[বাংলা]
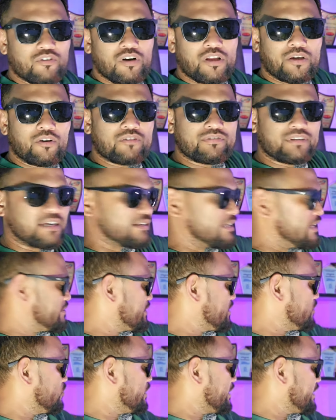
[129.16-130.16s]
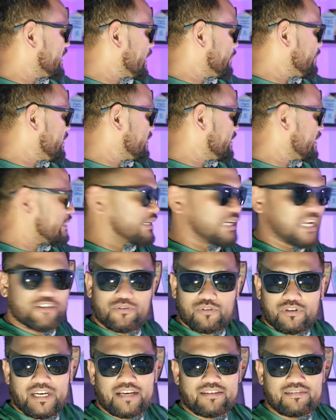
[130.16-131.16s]
অনেকগুলো সানগ্লাস কিন্তু এখানে আমি কালেক্ট
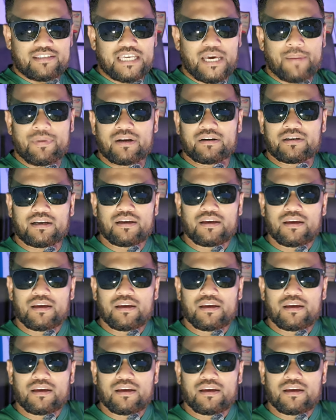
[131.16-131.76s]
করে রাখছি আমার